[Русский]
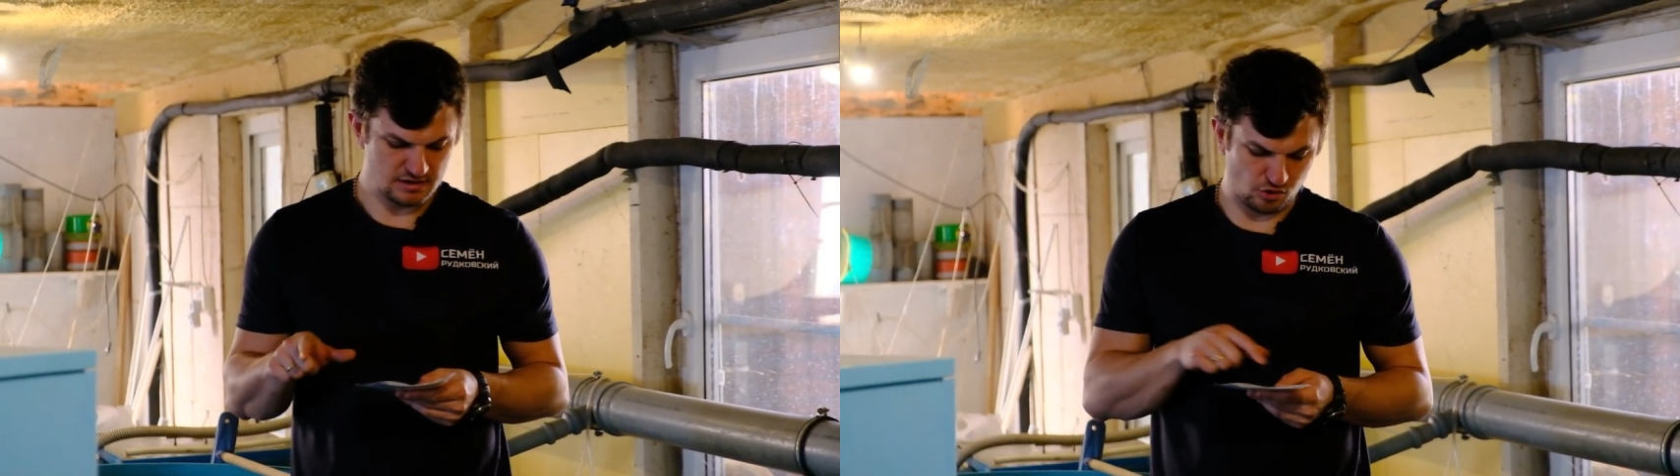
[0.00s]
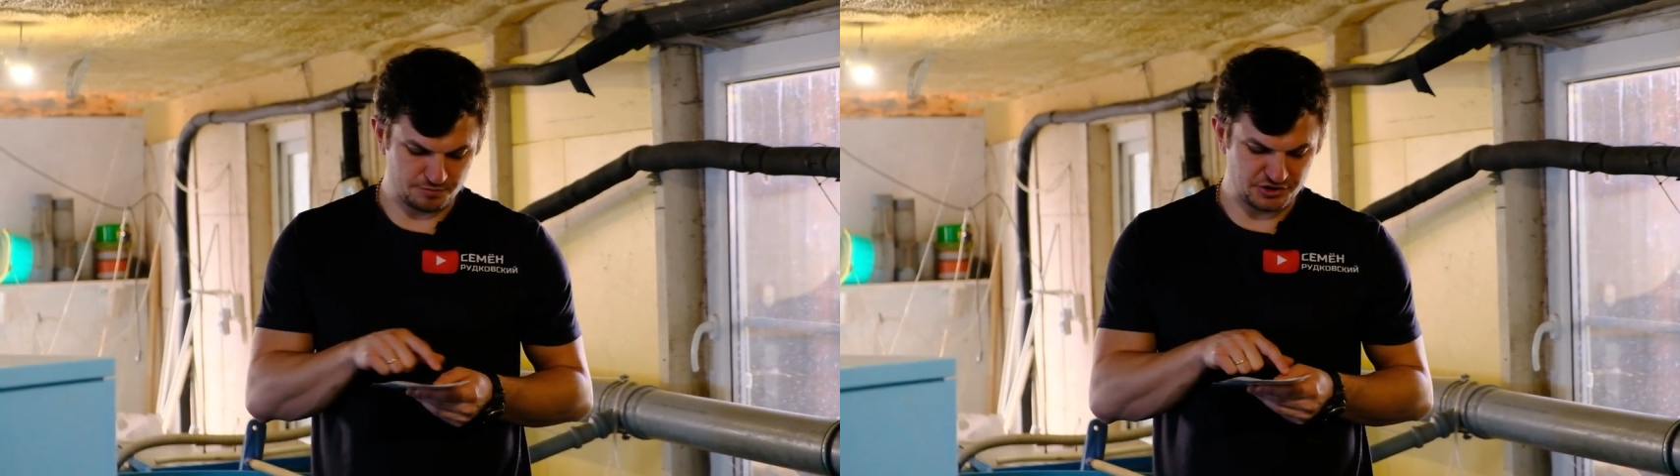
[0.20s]

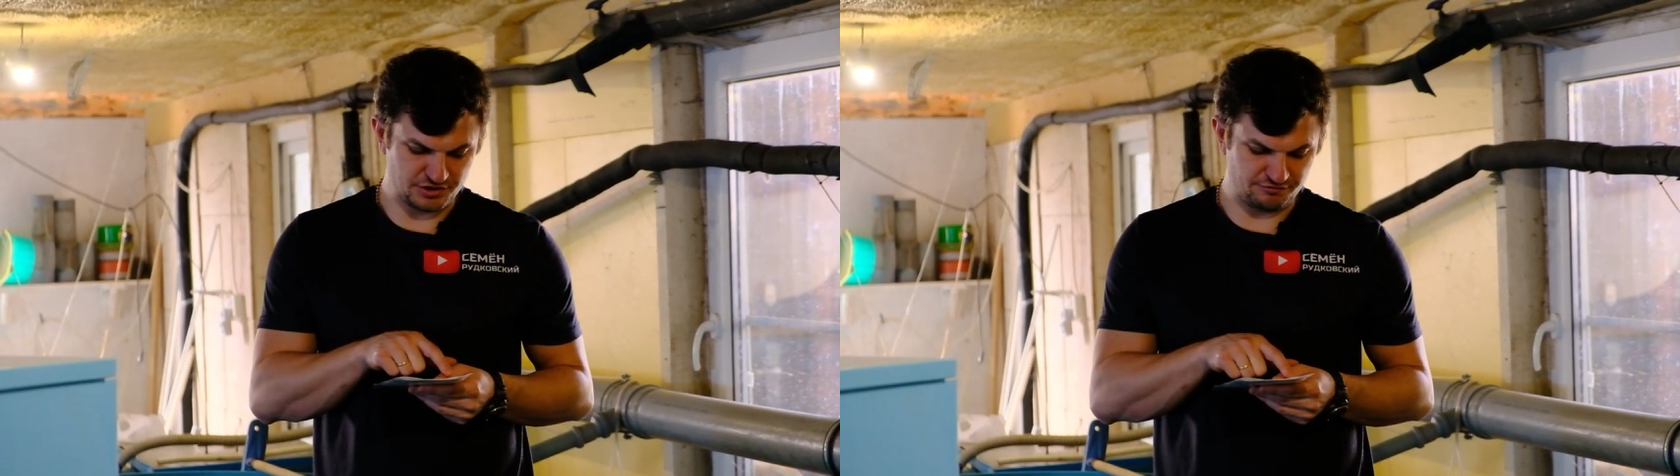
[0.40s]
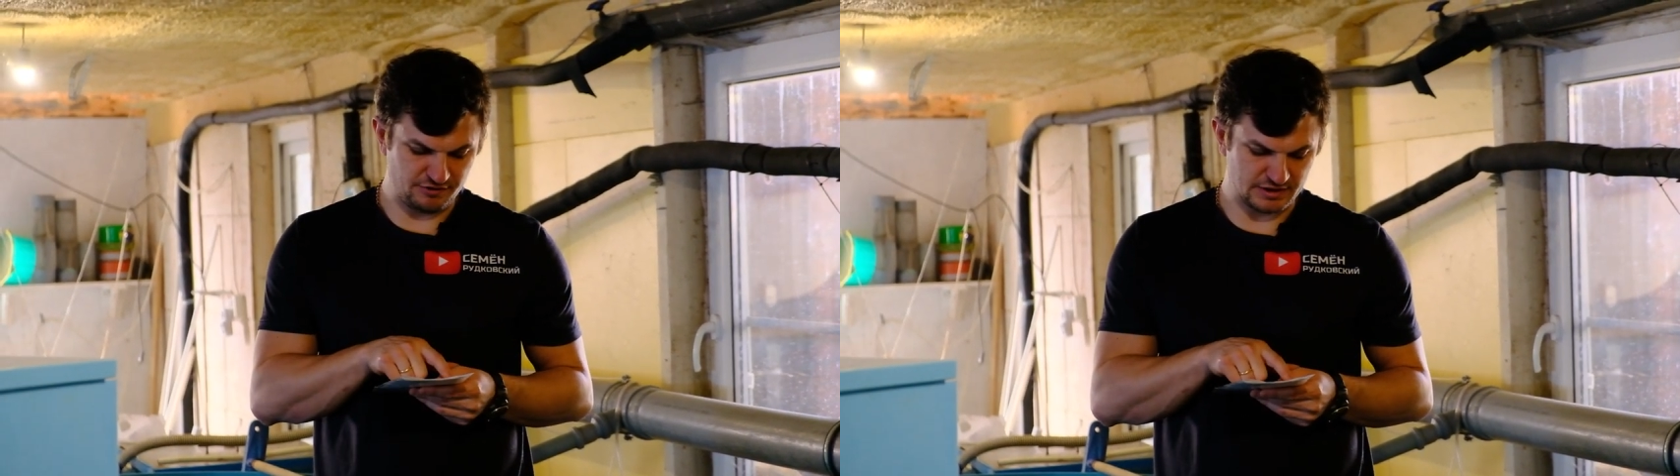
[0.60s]

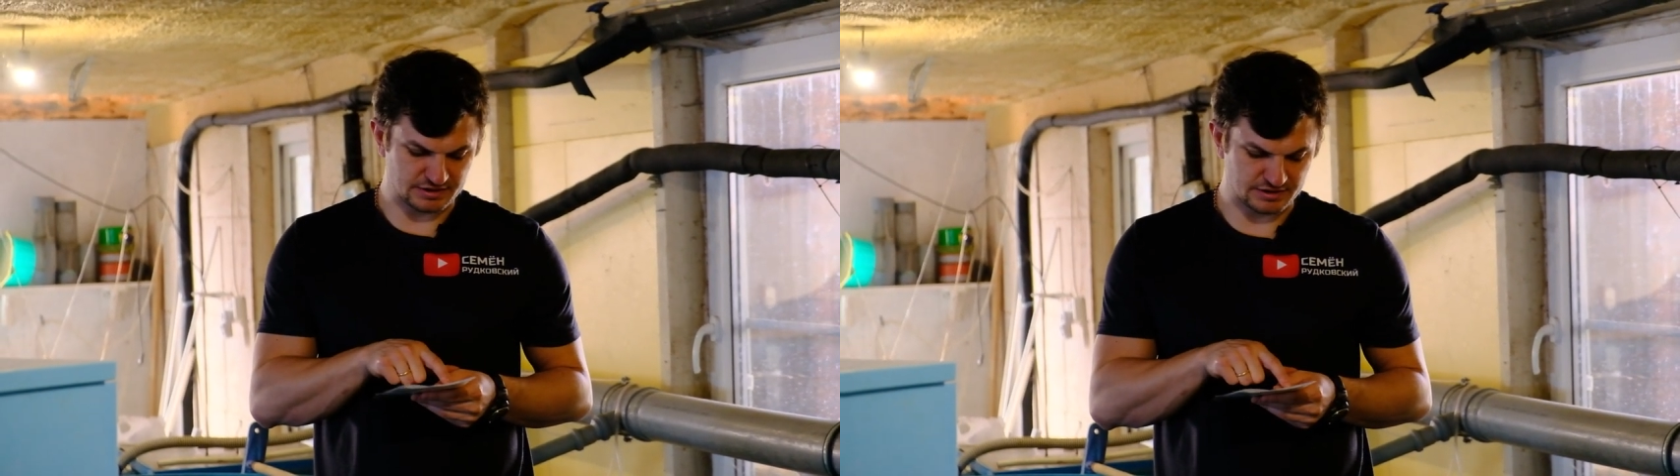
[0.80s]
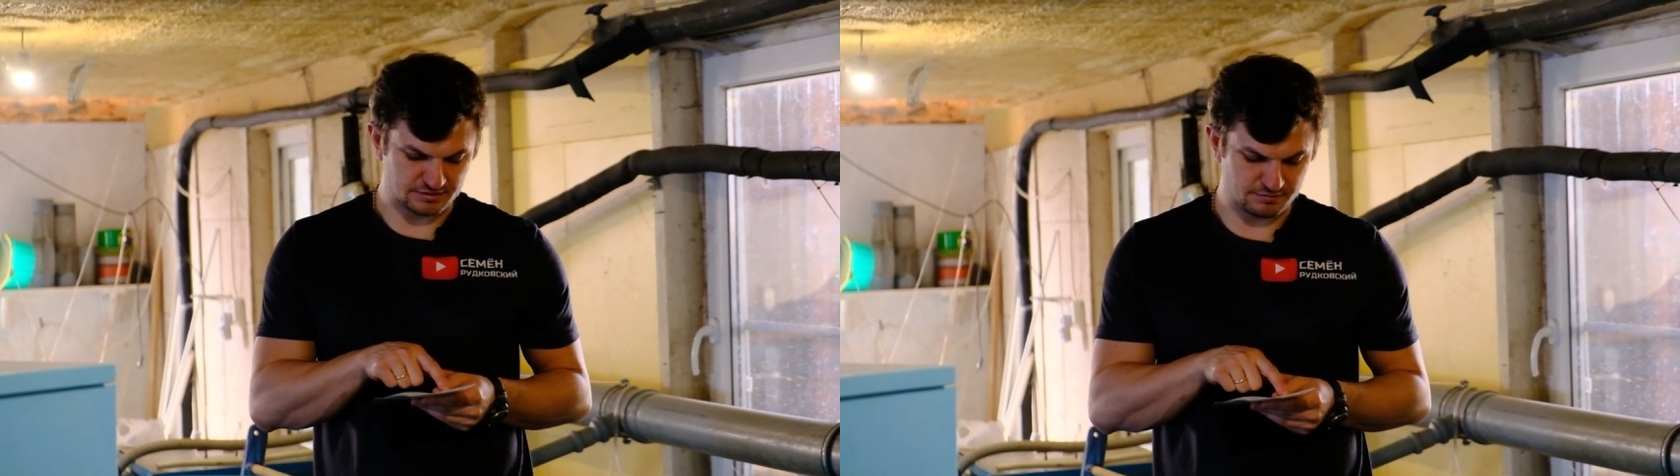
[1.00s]
Общий вес
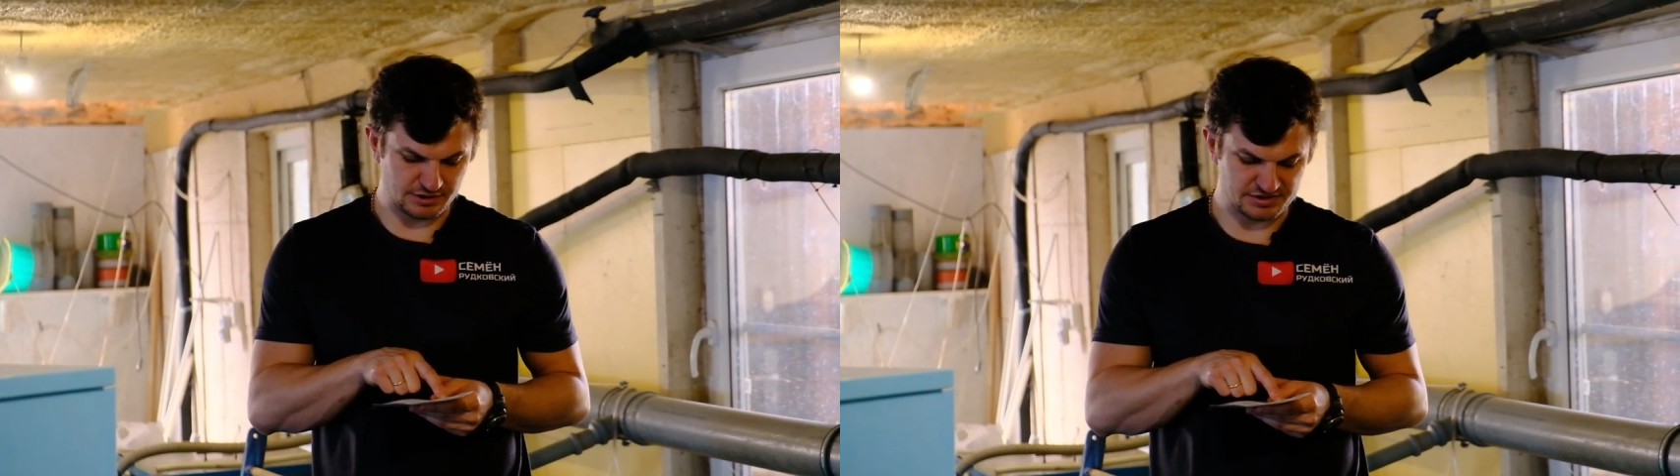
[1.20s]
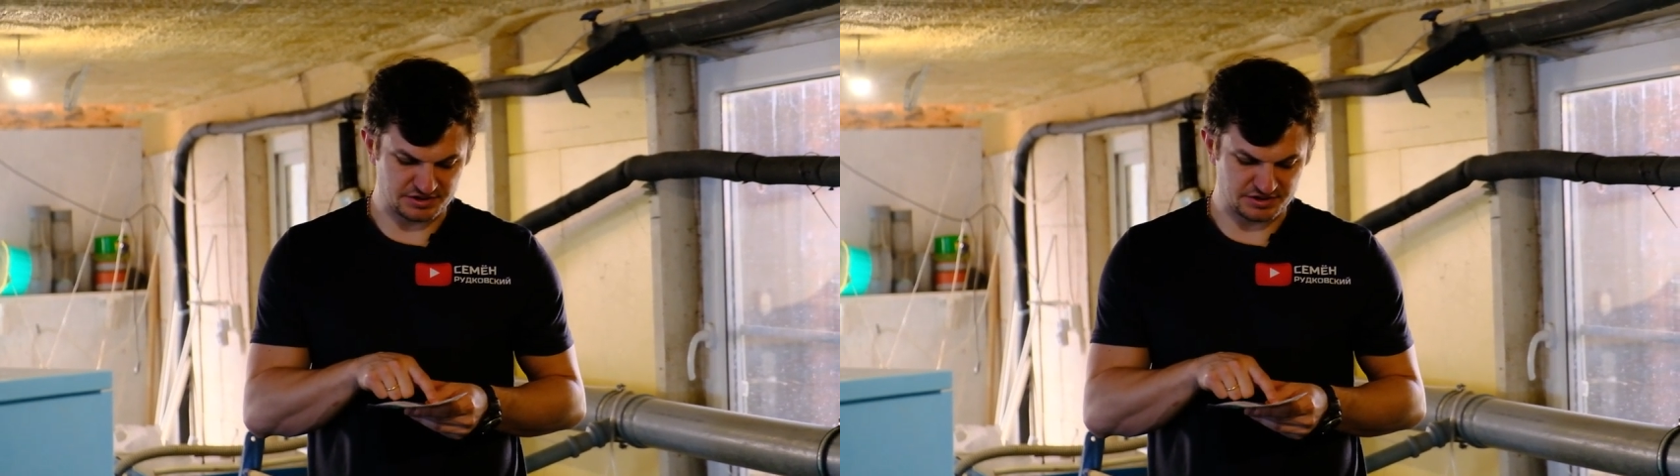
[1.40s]
был